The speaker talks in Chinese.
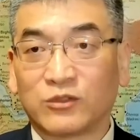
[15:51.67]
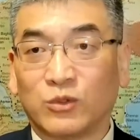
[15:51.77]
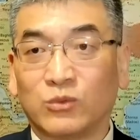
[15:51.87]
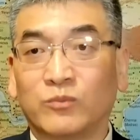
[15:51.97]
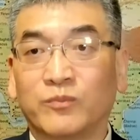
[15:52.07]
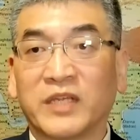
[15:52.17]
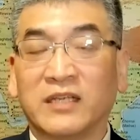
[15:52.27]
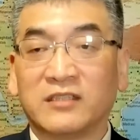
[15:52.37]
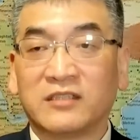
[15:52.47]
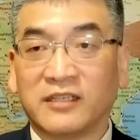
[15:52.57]
从
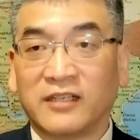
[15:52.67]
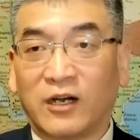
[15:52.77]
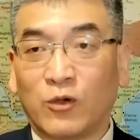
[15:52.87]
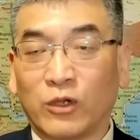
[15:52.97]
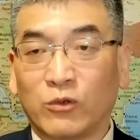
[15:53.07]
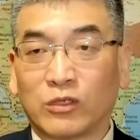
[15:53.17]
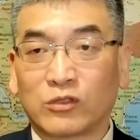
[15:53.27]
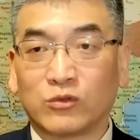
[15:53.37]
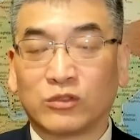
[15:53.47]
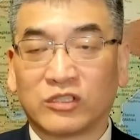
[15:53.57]
秦刚回国
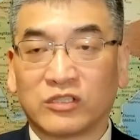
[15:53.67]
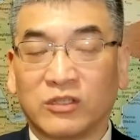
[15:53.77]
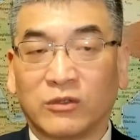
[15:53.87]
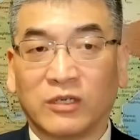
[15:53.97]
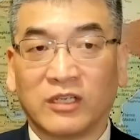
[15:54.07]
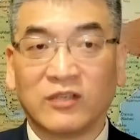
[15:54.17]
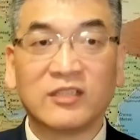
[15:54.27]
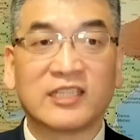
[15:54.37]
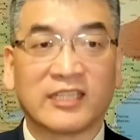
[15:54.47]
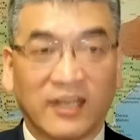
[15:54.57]
述职之后，因
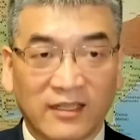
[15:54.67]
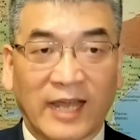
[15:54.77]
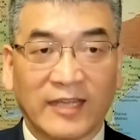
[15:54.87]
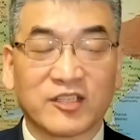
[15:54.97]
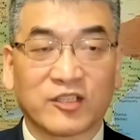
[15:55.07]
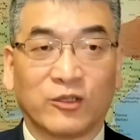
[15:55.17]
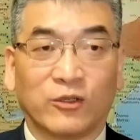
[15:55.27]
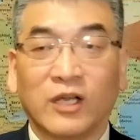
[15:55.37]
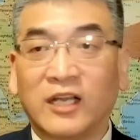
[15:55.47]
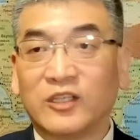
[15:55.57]
为秦刚来的时
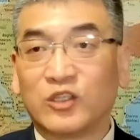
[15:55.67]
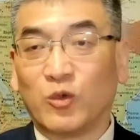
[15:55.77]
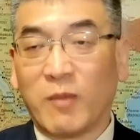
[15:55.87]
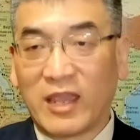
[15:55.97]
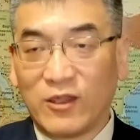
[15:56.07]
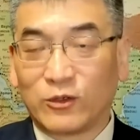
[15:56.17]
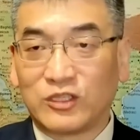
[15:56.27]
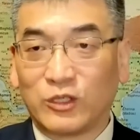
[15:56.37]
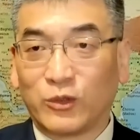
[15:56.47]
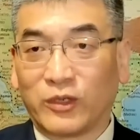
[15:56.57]
候就没有
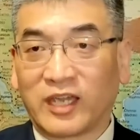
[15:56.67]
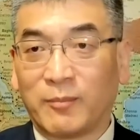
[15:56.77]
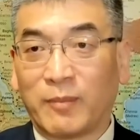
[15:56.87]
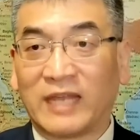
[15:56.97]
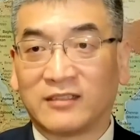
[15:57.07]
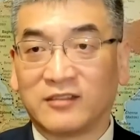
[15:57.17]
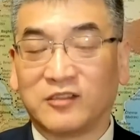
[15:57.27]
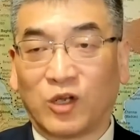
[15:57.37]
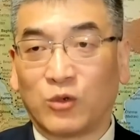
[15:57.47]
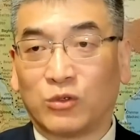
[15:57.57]
机会给拜登递
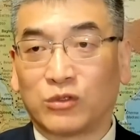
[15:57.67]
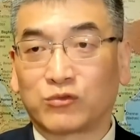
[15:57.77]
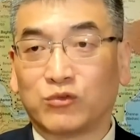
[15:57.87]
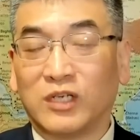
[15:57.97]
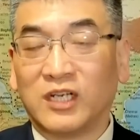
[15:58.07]
交国书，